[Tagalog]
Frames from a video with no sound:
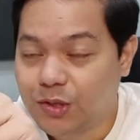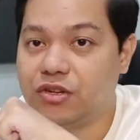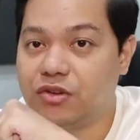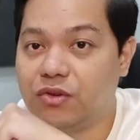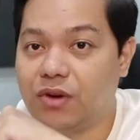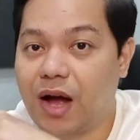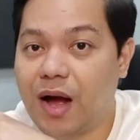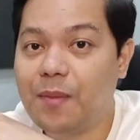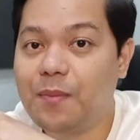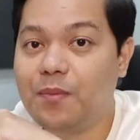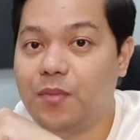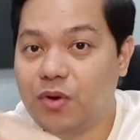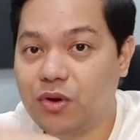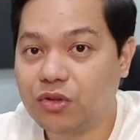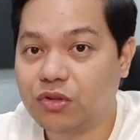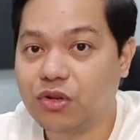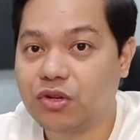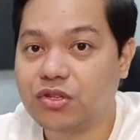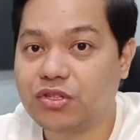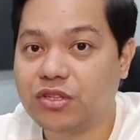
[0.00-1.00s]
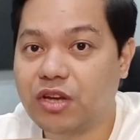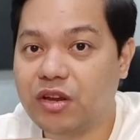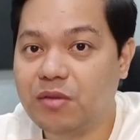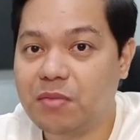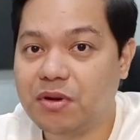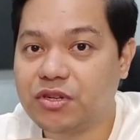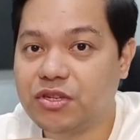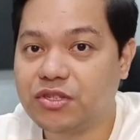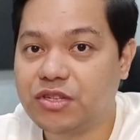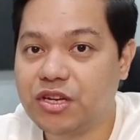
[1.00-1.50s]
Yung up button, siya
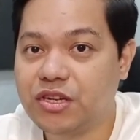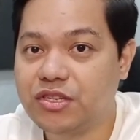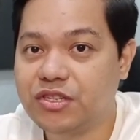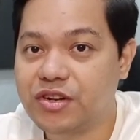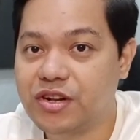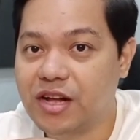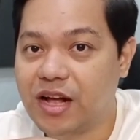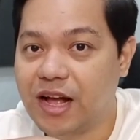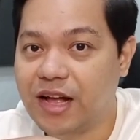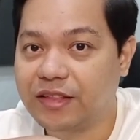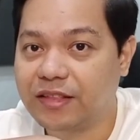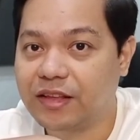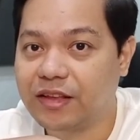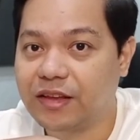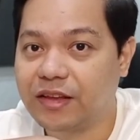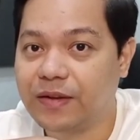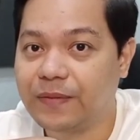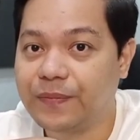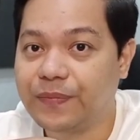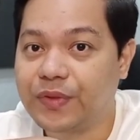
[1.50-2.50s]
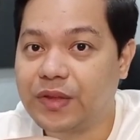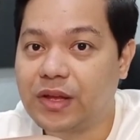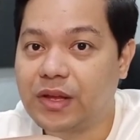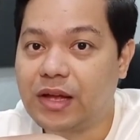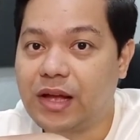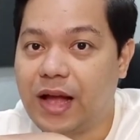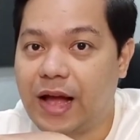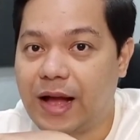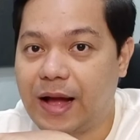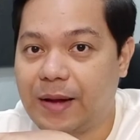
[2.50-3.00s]
yung mag-change ng ating
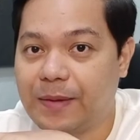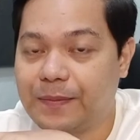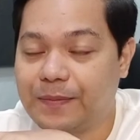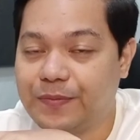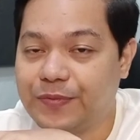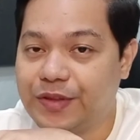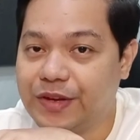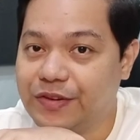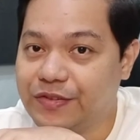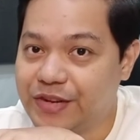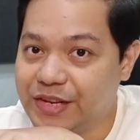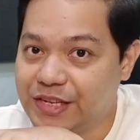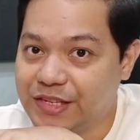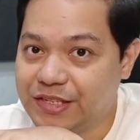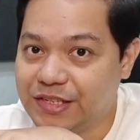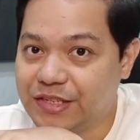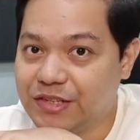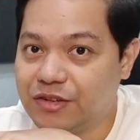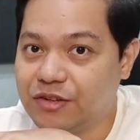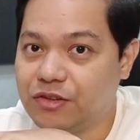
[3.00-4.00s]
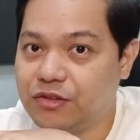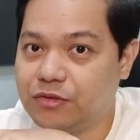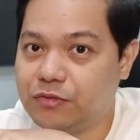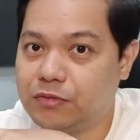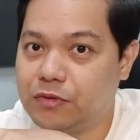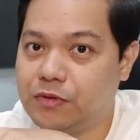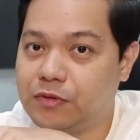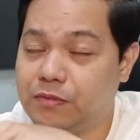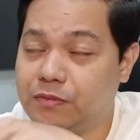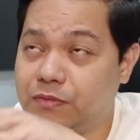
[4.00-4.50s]
um, degrees
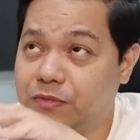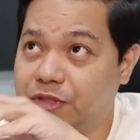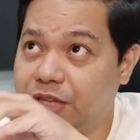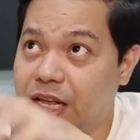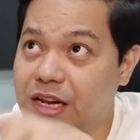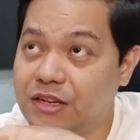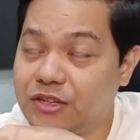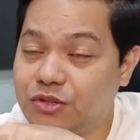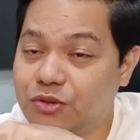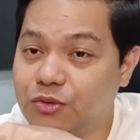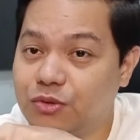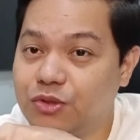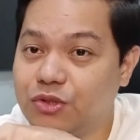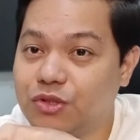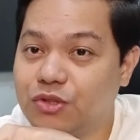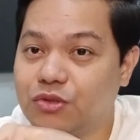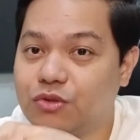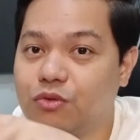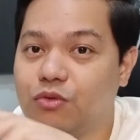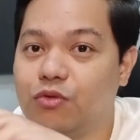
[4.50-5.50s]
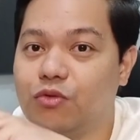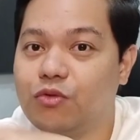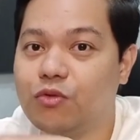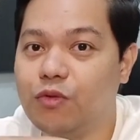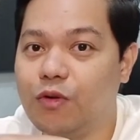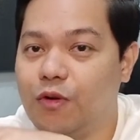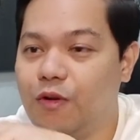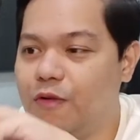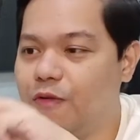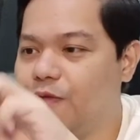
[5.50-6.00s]
from Celsius to
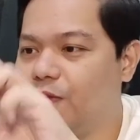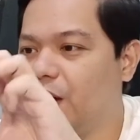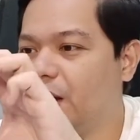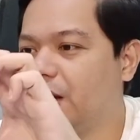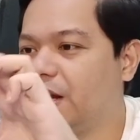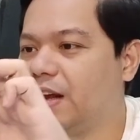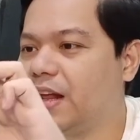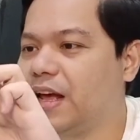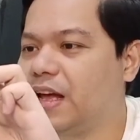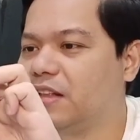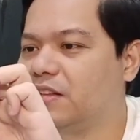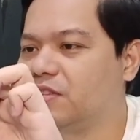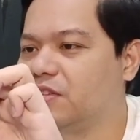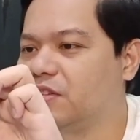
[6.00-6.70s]
Fahrenheit.